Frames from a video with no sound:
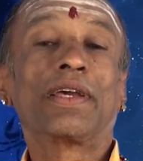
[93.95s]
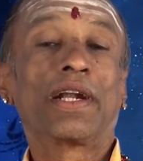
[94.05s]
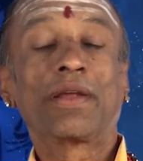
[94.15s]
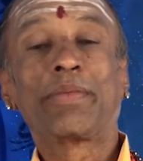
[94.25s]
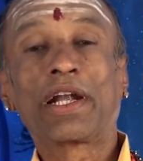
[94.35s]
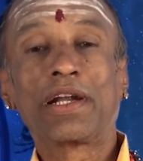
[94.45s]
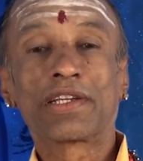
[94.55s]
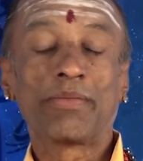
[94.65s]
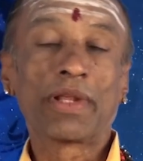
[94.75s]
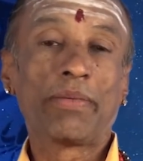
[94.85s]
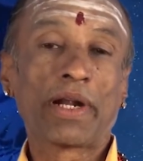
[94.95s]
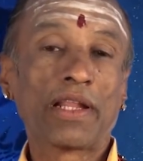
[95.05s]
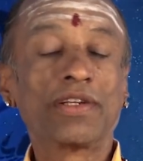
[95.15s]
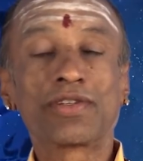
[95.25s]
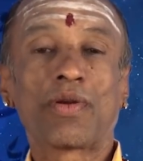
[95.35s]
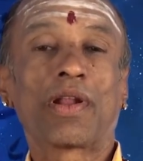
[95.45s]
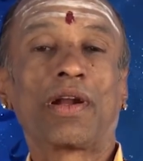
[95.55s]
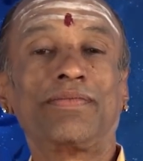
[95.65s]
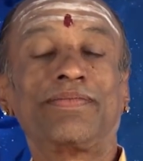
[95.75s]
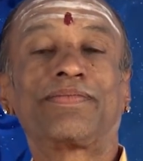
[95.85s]
இரண்டு பெண்கள் சம்மந்தப்பட்டதுன்னு
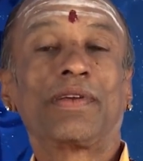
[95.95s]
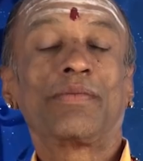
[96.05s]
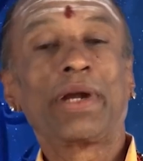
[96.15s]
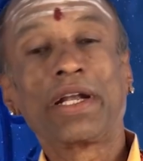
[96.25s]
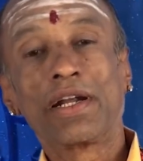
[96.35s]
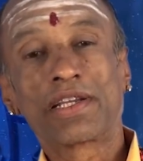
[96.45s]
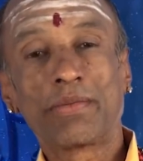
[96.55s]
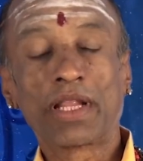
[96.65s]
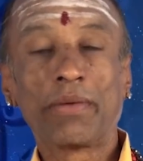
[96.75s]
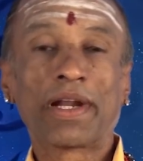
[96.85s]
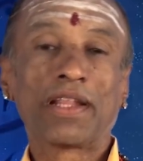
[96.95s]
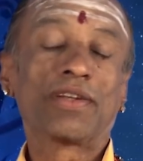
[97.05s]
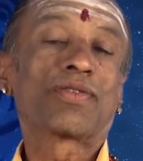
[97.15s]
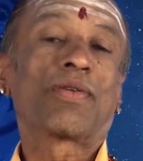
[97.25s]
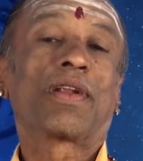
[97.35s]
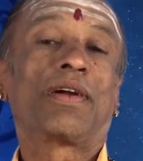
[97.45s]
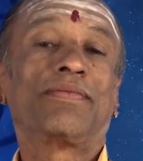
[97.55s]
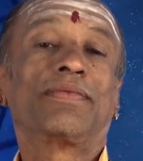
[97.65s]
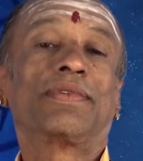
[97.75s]
சொல்லலாம் பெண்கள் சம்மந்தப்பட்டதுன்னு சொல்லலாம்